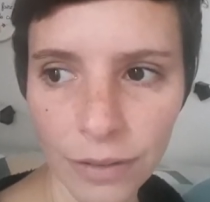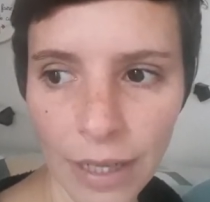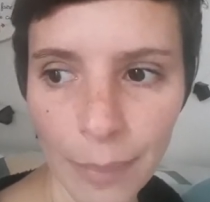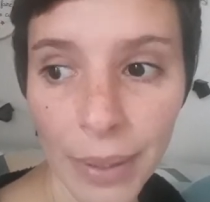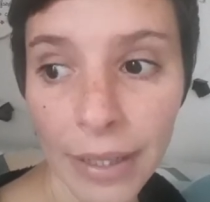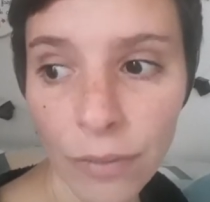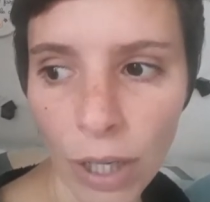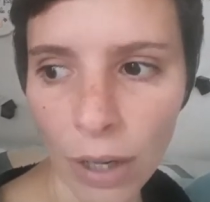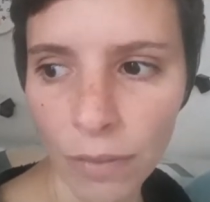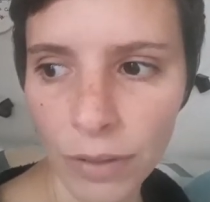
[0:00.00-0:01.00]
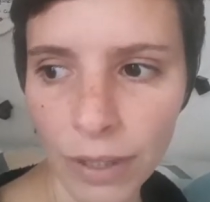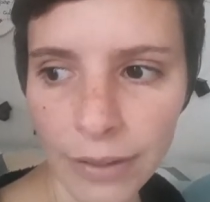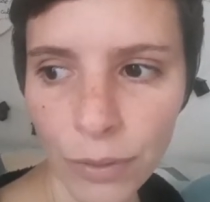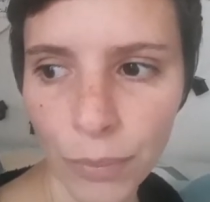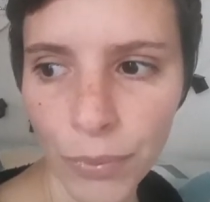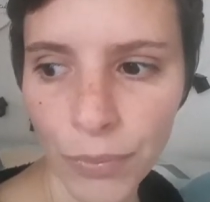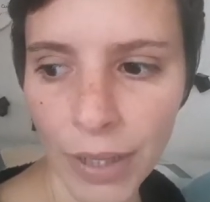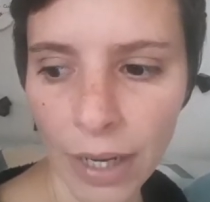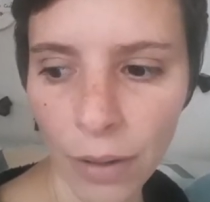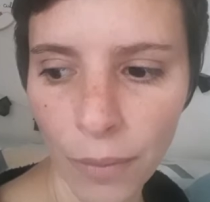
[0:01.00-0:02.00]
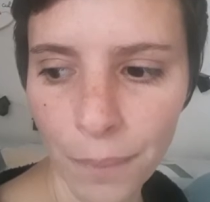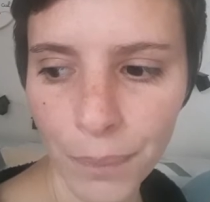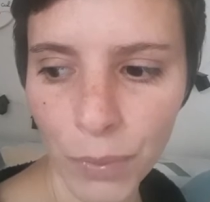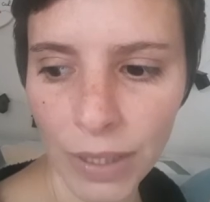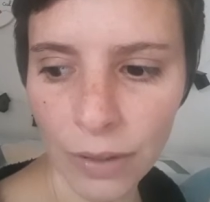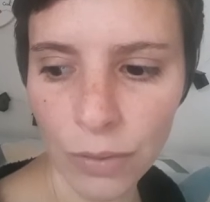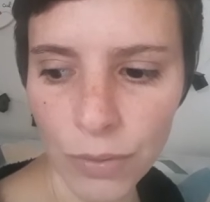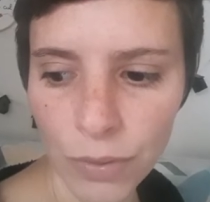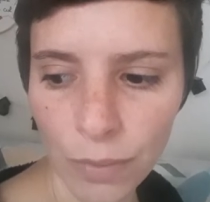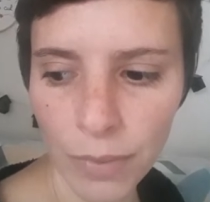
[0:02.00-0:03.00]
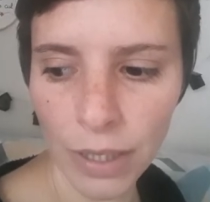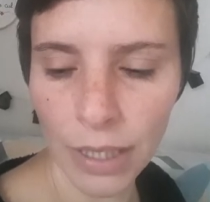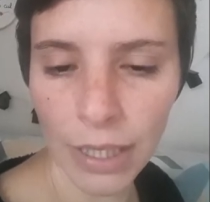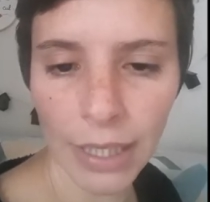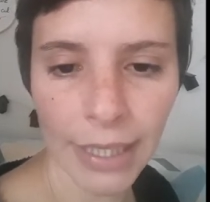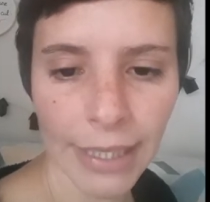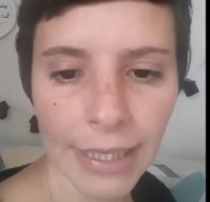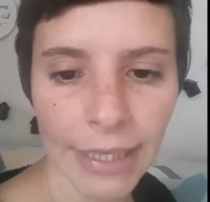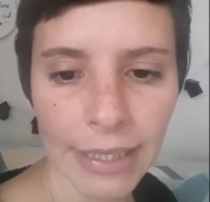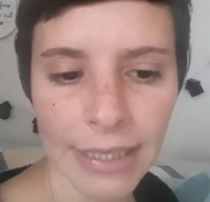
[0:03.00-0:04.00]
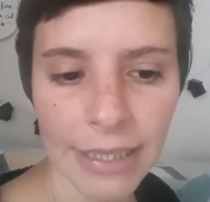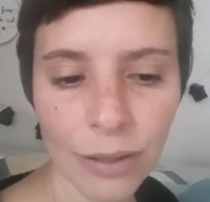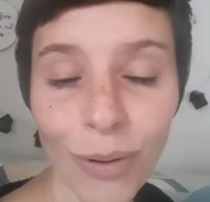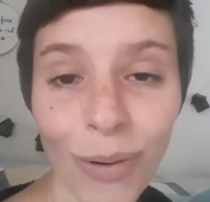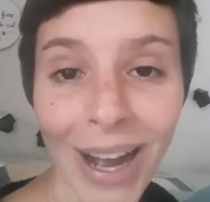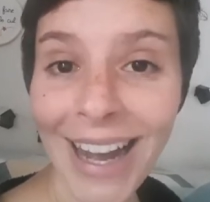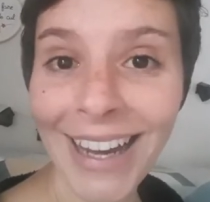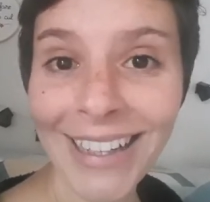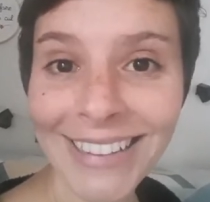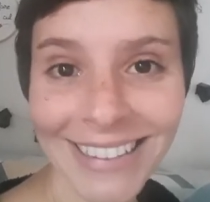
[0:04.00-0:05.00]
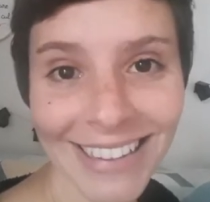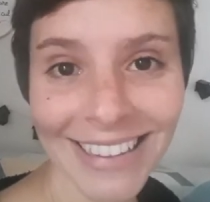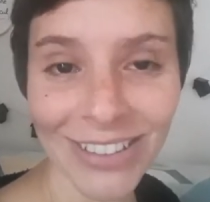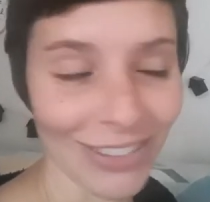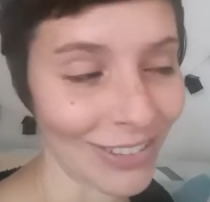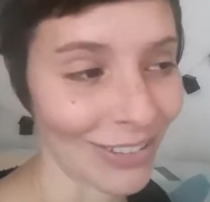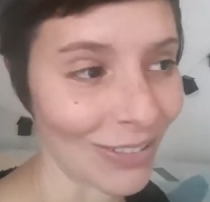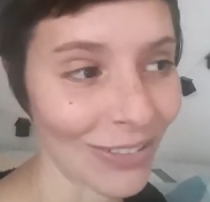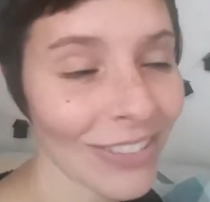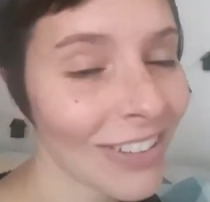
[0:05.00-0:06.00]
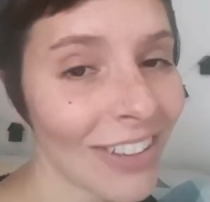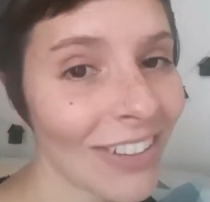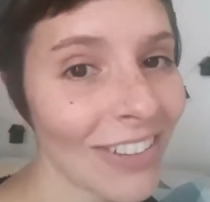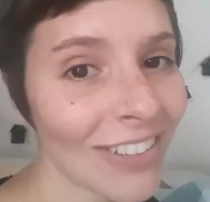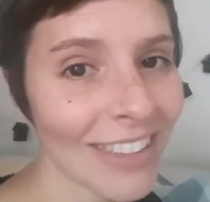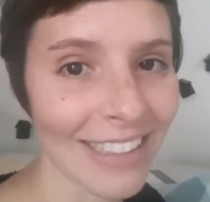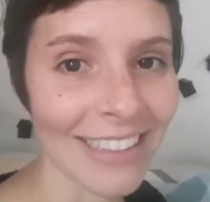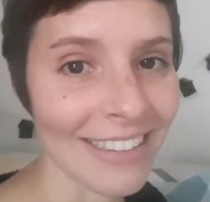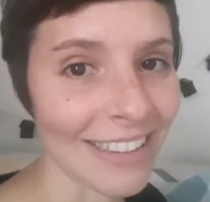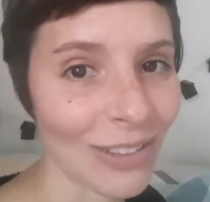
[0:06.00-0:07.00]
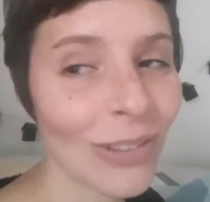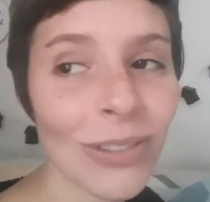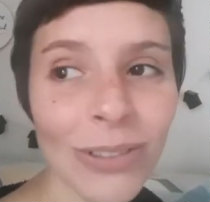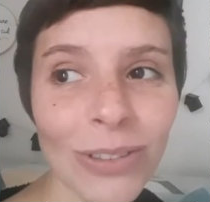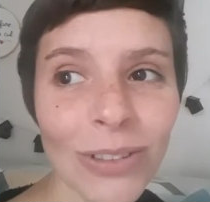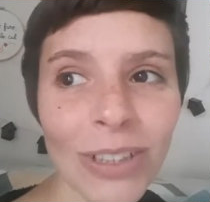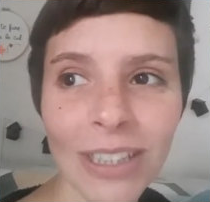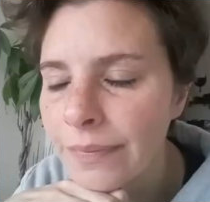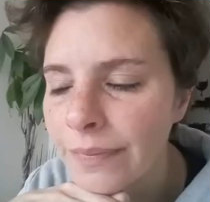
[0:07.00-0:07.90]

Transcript: après, voilà, on va voir ce qu'on peut faire euh, peut-être ensemble. Et j'ai trop hâte, et je suis trop contente, et c'est trop cool.